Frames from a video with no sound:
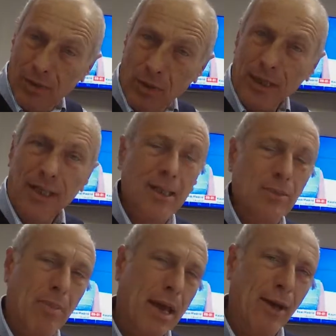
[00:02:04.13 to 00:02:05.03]
Quindi
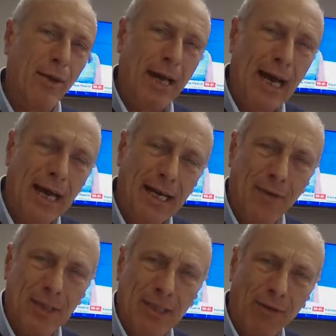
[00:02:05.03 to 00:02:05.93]
spero che anche
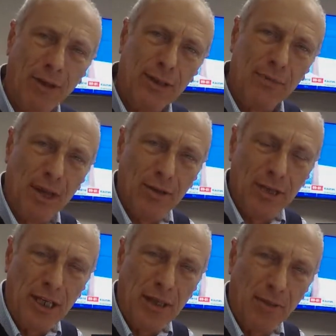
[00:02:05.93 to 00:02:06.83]
questa volta i miei
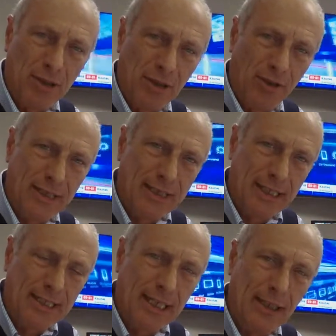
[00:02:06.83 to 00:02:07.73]
consigli possano essere
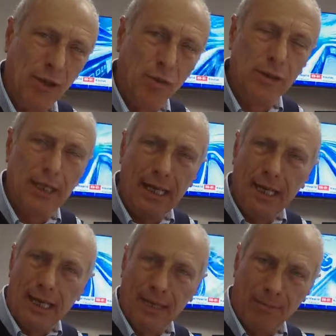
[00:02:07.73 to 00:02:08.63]
stati
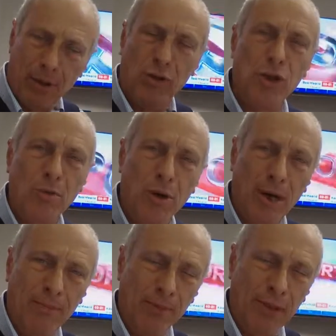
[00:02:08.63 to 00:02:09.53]
utili. Al prossimo
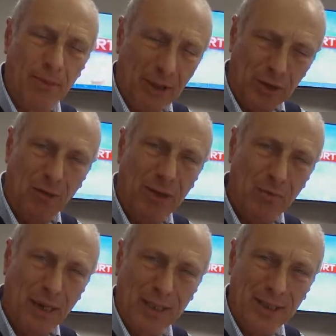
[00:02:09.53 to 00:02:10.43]
appuntamento, vi
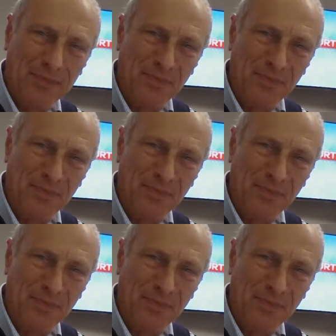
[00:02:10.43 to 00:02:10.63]
aspetto.